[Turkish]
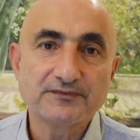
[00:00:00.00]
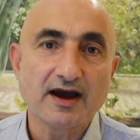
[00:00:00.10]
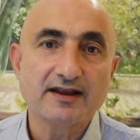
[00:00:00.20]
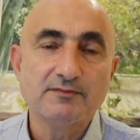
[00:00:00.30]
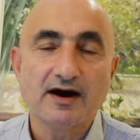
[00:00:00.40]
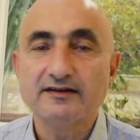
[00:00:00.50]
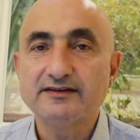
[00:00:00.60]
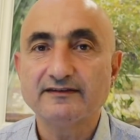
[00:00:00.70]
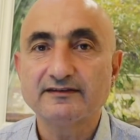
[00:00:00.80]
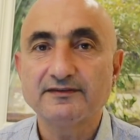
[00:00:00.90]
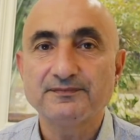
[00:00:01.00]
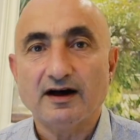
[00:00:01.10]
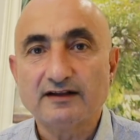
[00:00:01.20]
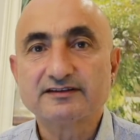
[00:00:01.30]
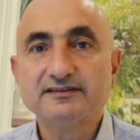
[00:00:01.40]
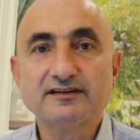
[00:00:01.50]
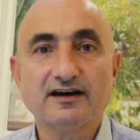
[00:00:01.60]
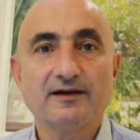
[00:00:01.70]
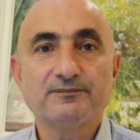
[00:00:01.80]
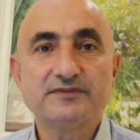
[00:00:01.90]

Yani maliyetin altında